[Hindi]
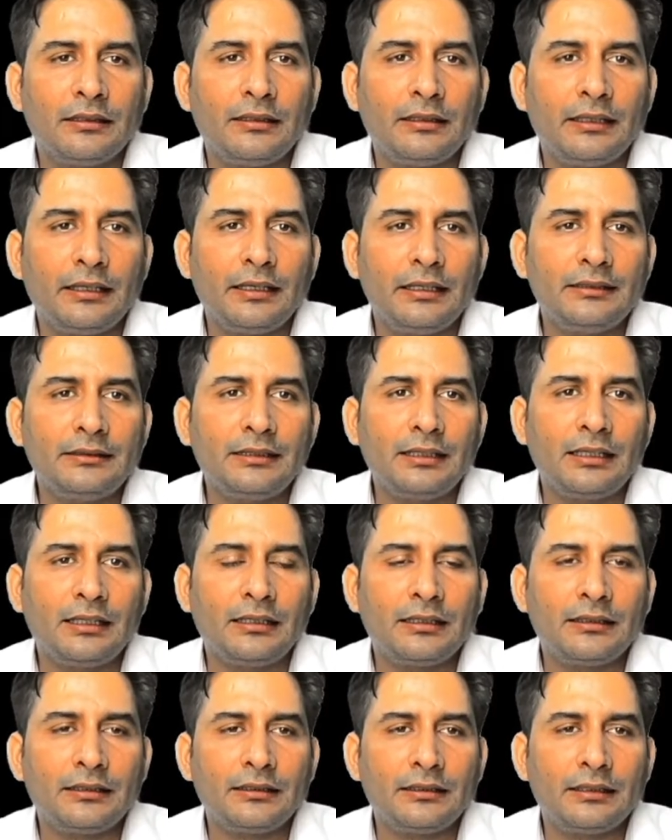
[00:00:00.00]
ए इज अ
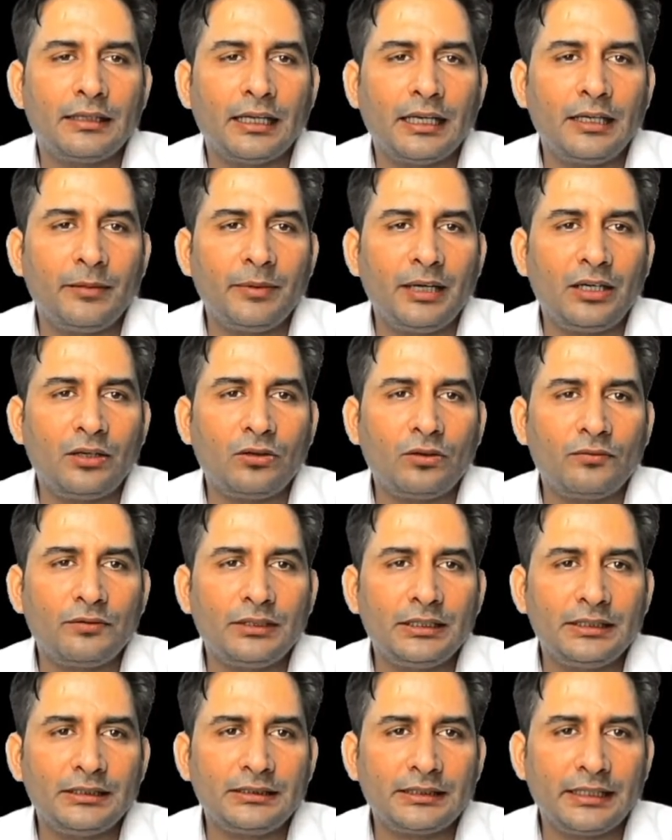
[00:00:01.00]
एलिमेंट ऑफ
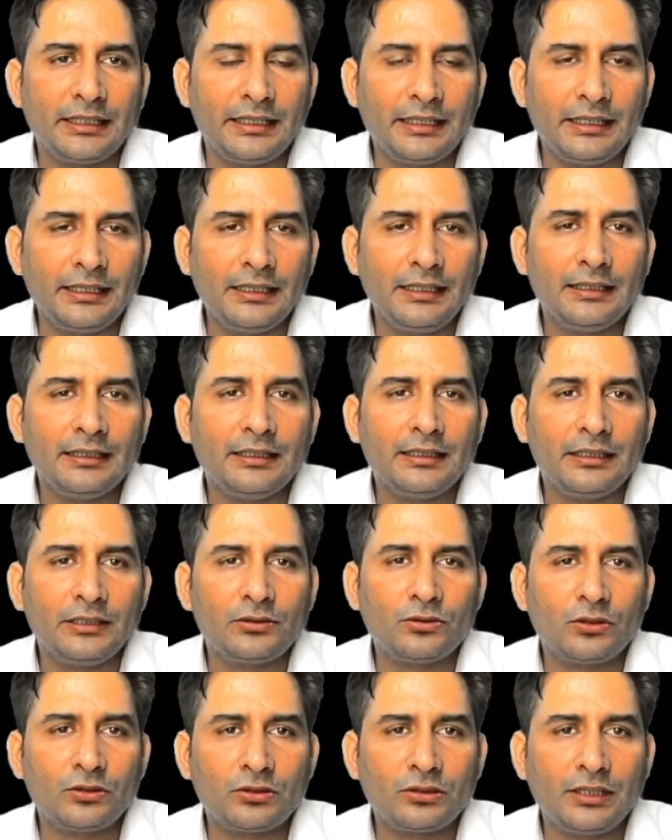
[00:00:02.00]
दिस ए
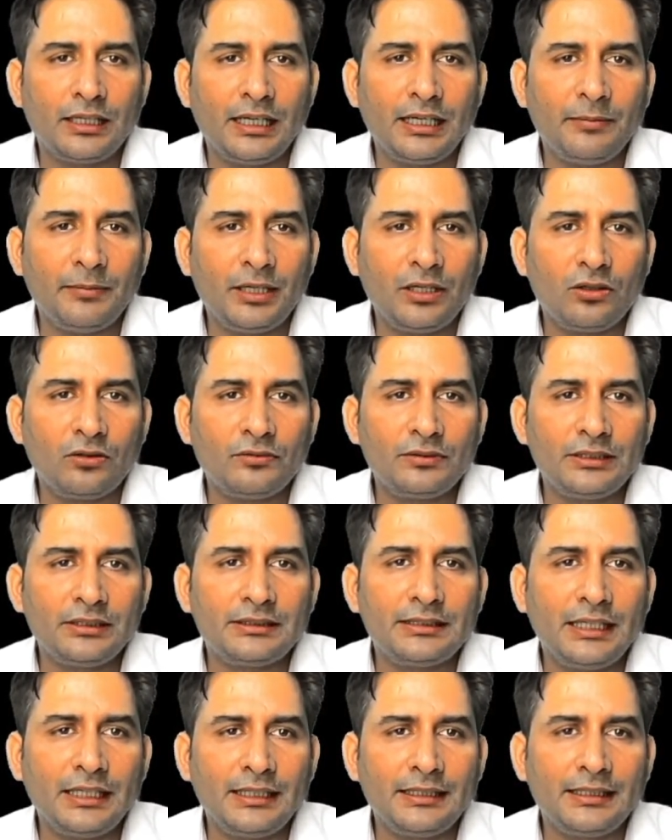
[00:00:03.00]
इज ऑल्सो द एलिमेंट ऑफ
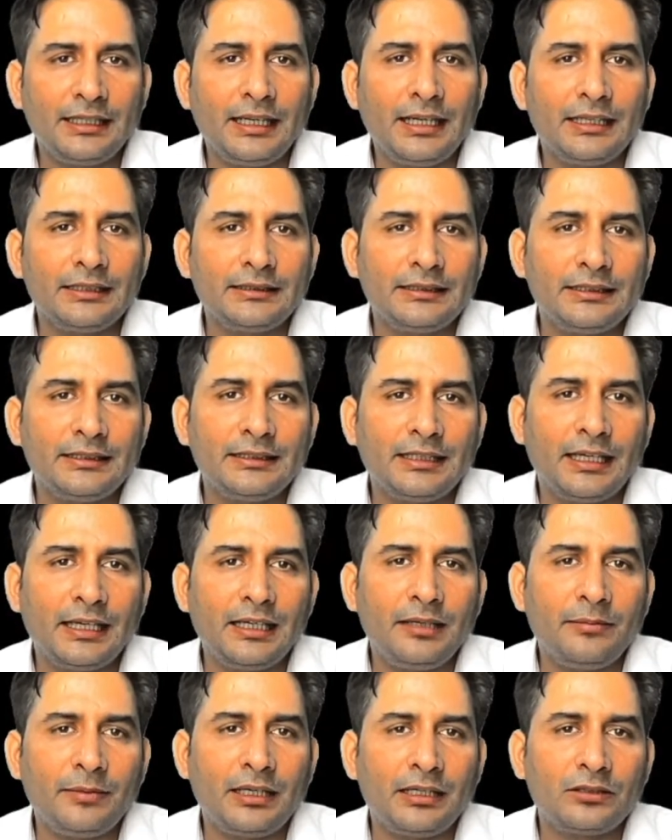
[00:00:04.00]
दिस सेट Yes, इट इज द
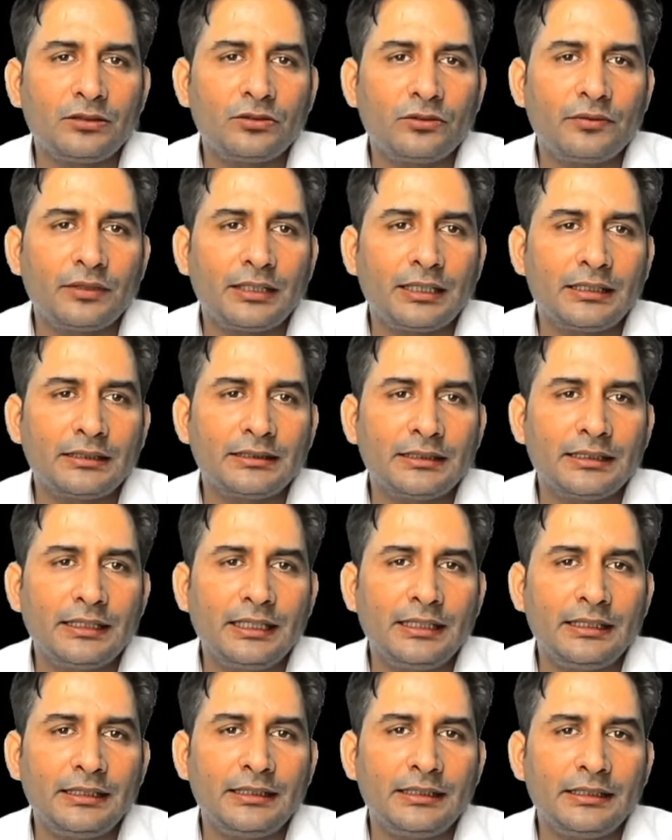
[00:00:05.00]
एलिमेंट सो वी कैन से
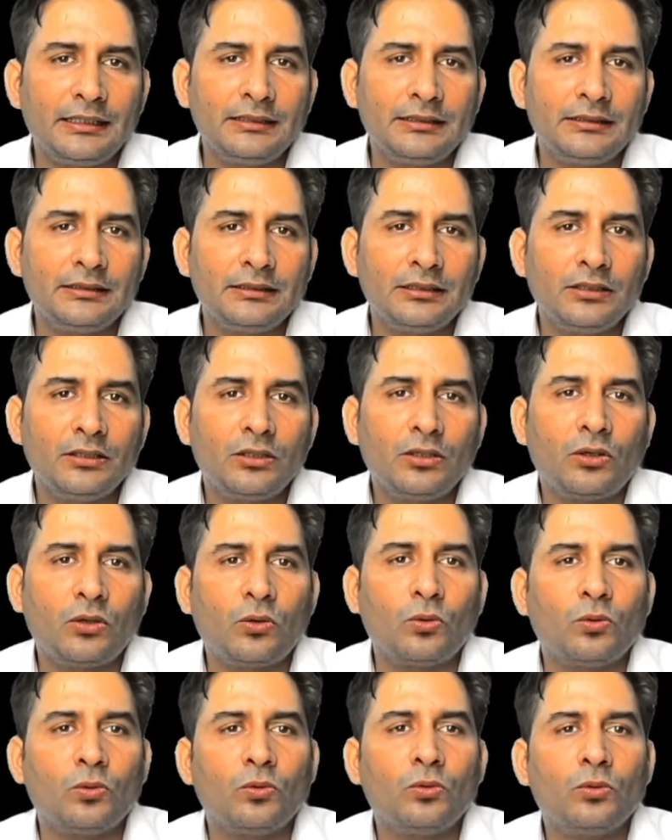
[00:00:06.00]
दैट इट इज
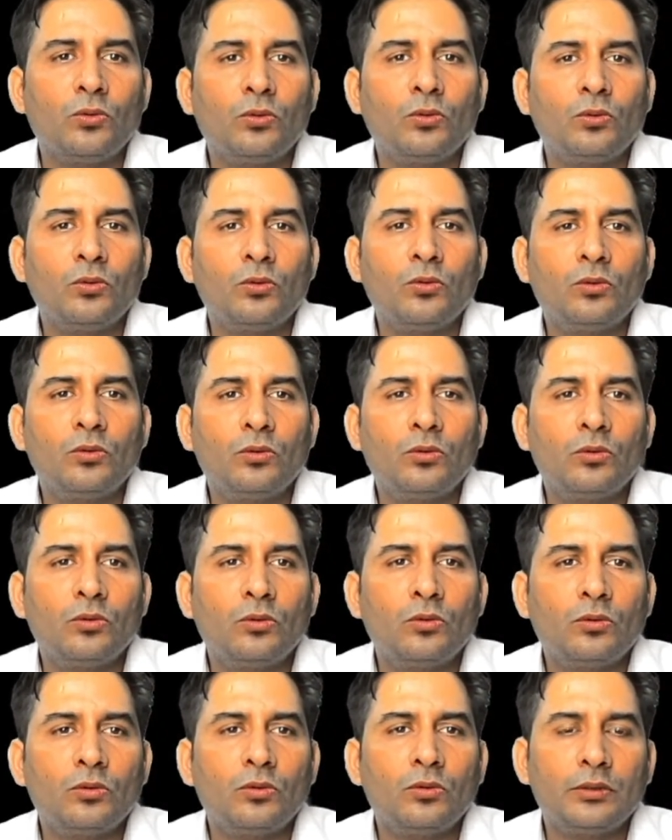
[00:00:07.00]
ट्रू
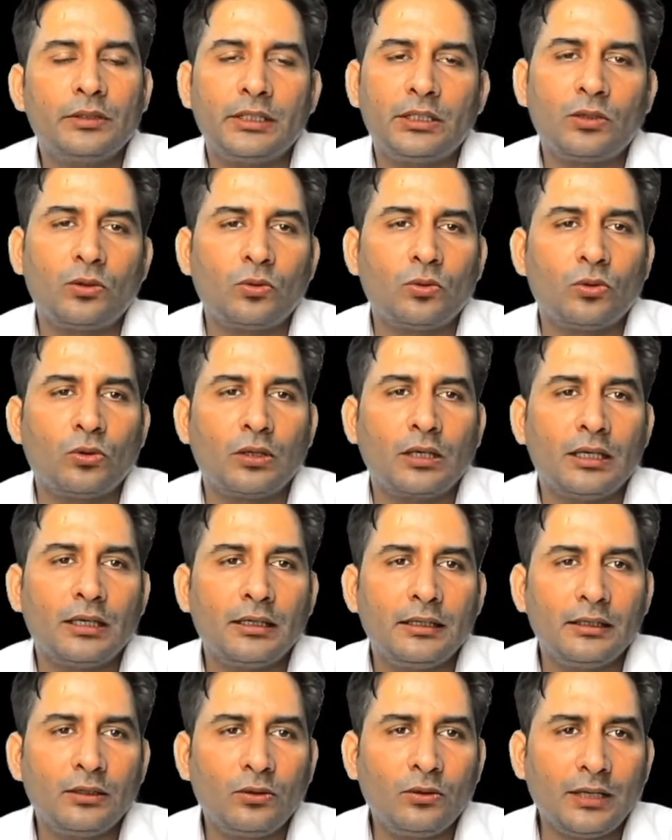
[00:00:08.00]
ये ट्रू होगा
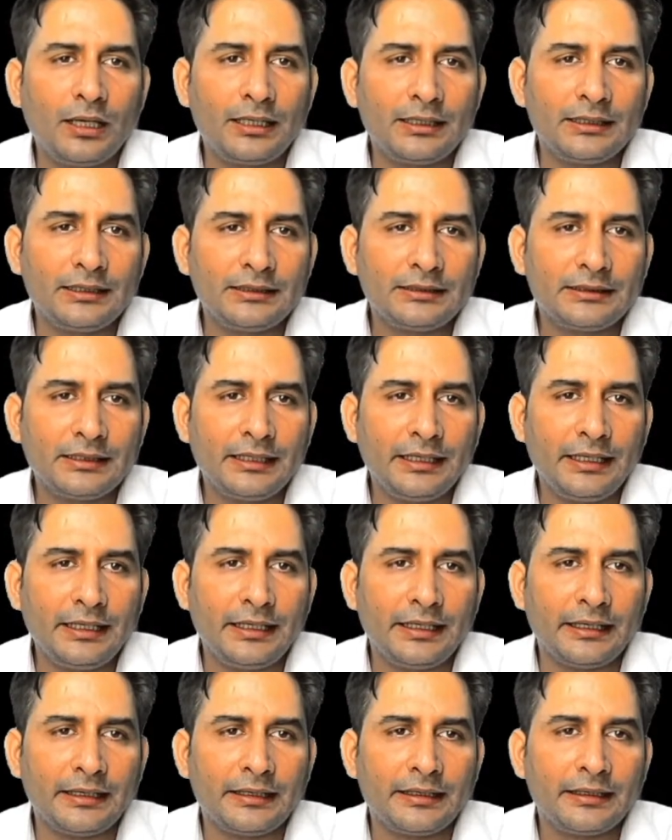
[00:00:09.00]
लुक एट दिस
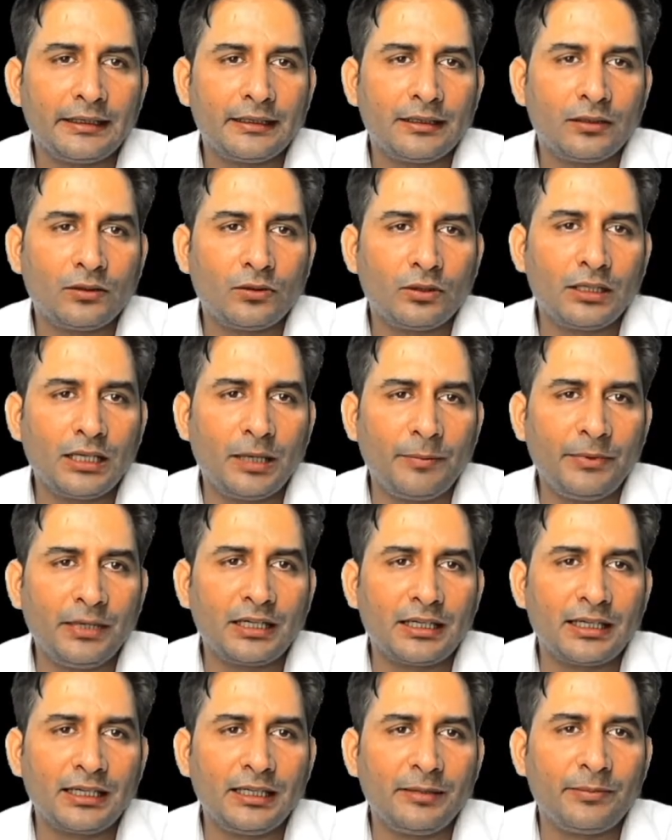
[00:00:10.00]
ए और यहाँ पे
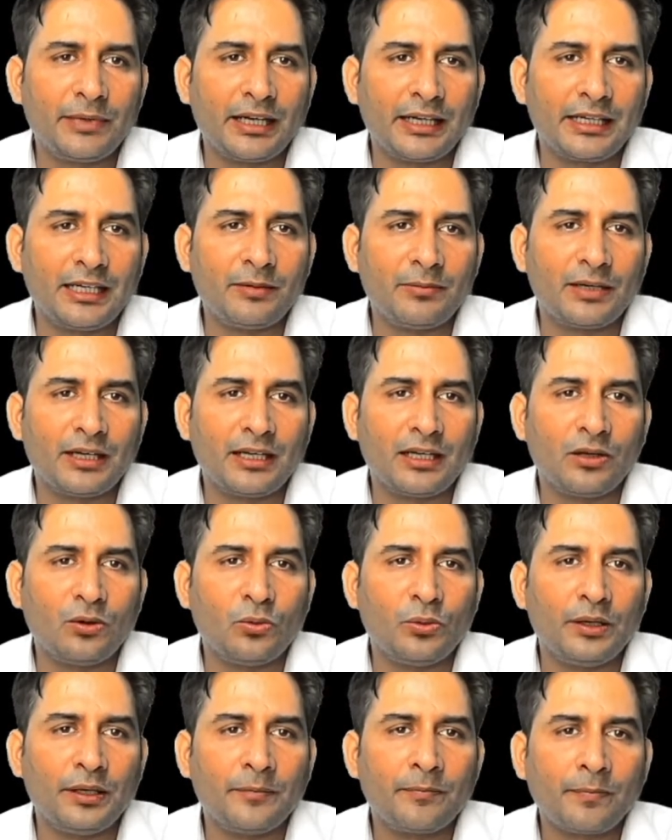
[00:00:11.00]
करली ब्रैकेट बनाए
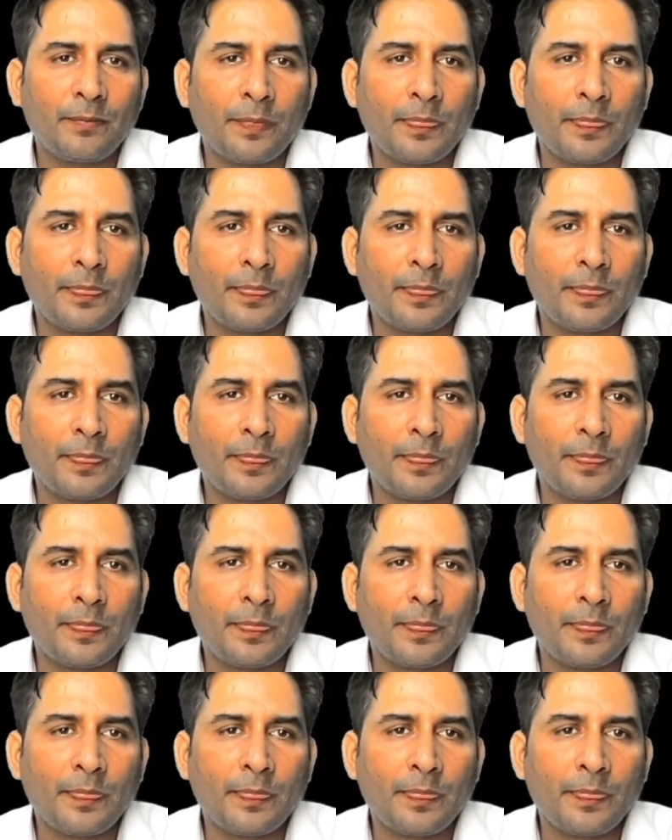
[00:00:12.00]
हुए हैं